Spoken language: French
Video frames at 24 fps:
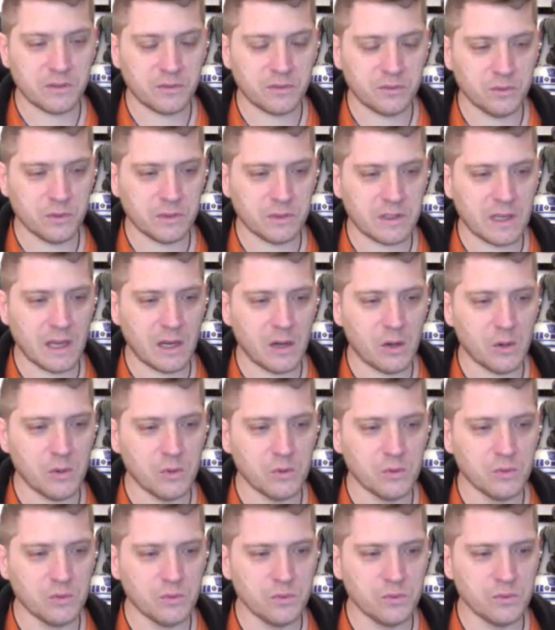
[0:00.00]
assure qu'à
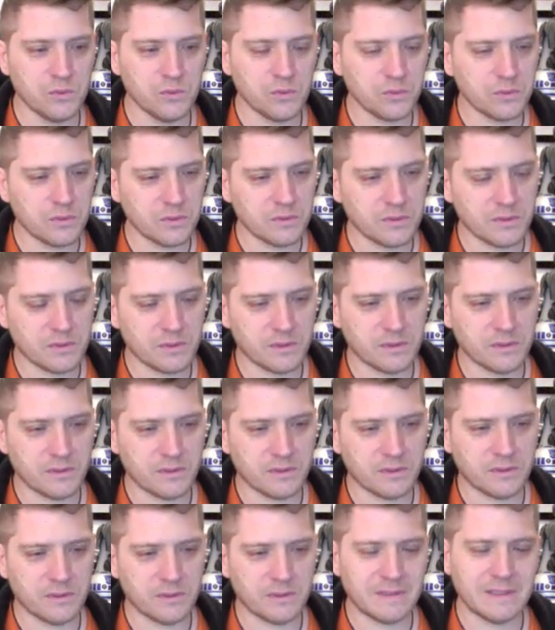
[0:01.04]
l'œil nu,
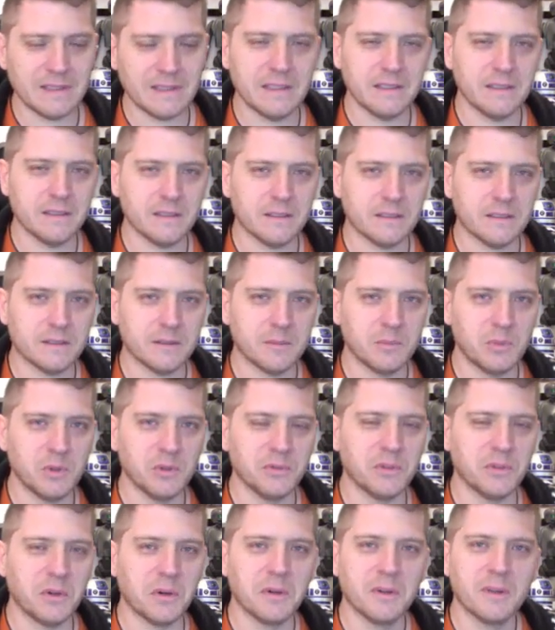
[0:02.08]
euh, c'est euh,
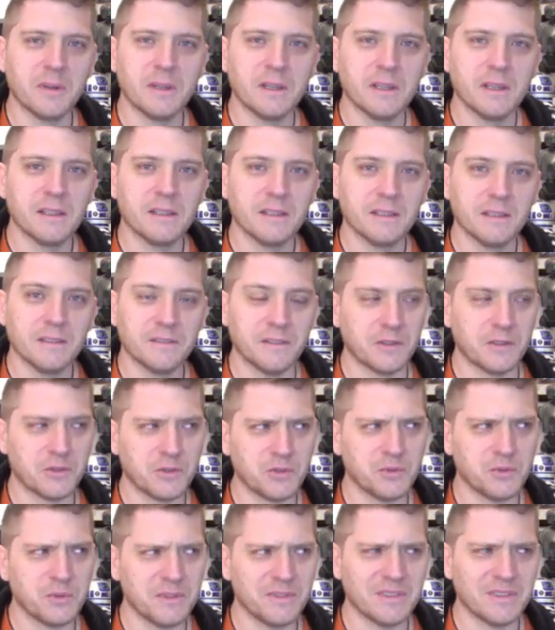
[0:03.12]
bluffant.
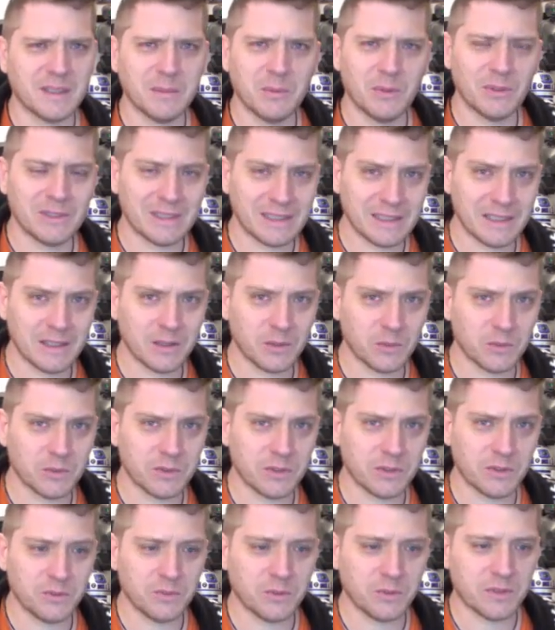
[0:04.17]
je suis vraiment très
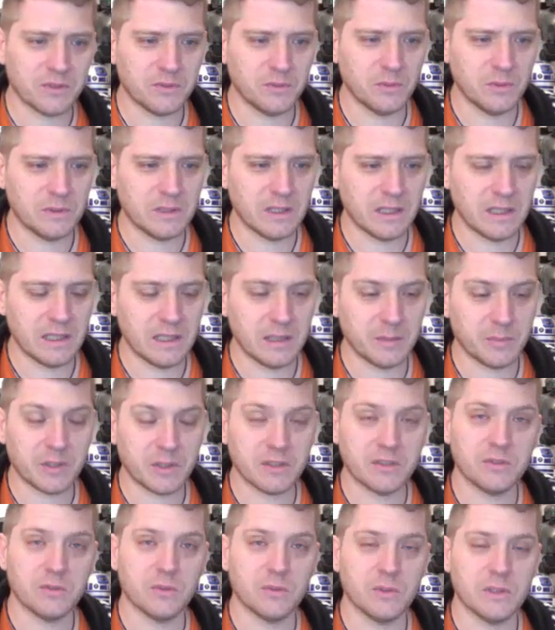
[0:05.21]
content du résultat,
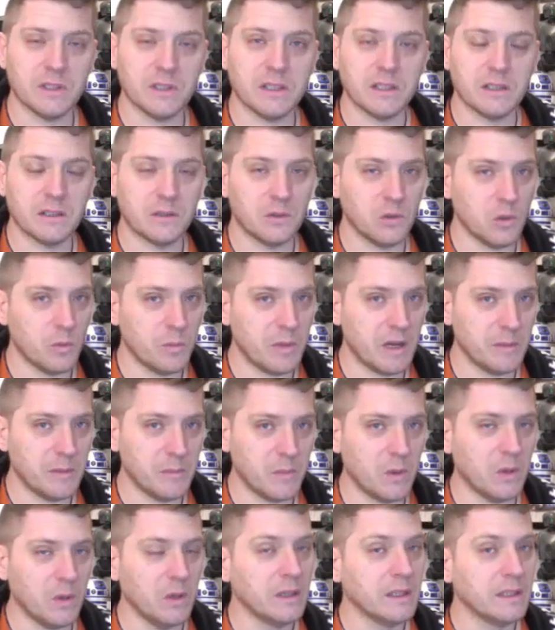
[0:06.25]
l'impression est
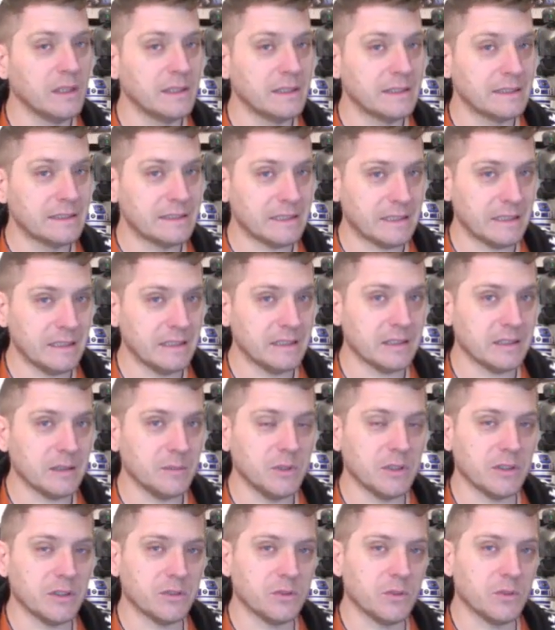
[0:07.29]
globalement très très
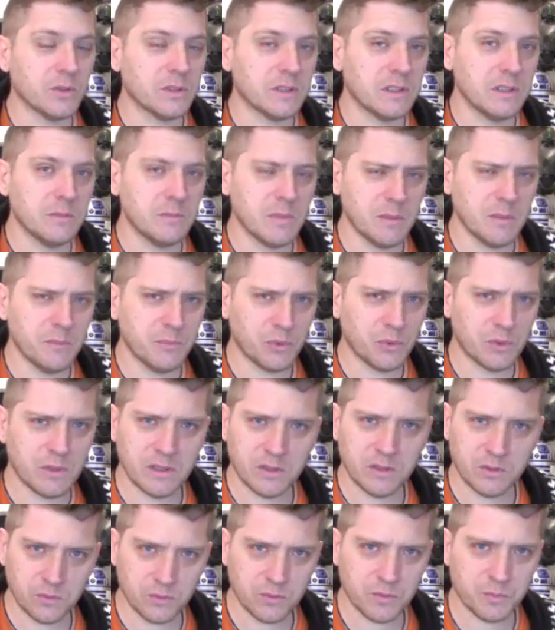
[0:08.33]
bien sortie, même pour
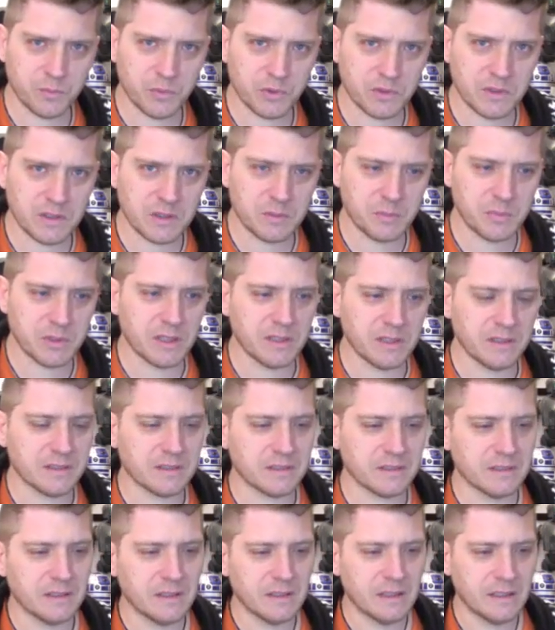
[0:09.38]
les toutes petites
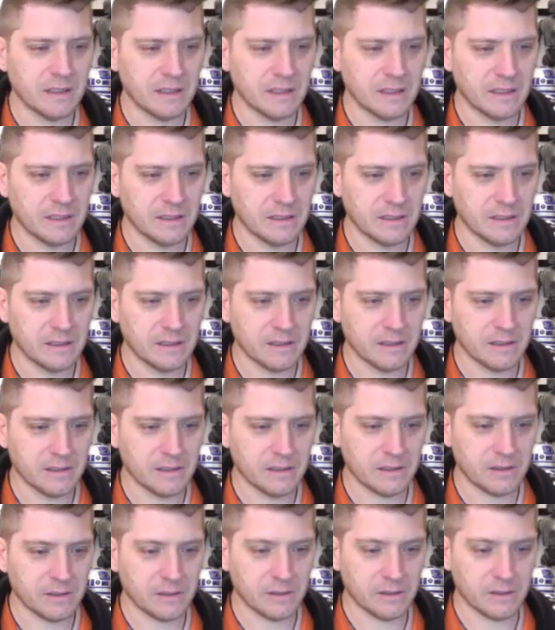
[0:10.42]
pièces.
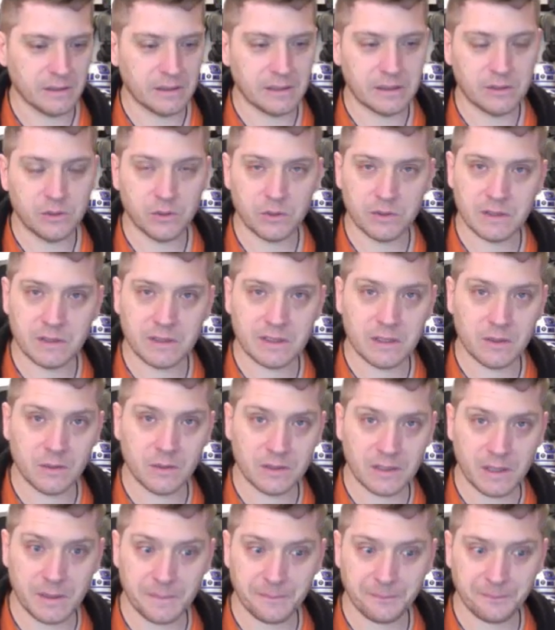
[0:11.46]
et Dieu sait qu'il y
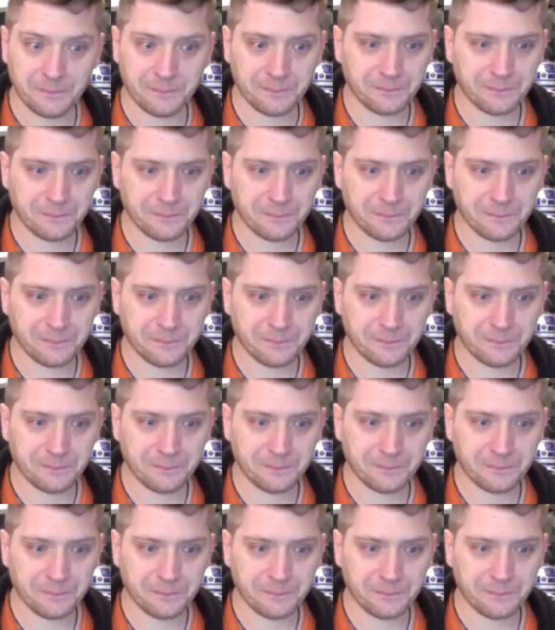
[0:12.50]
en a,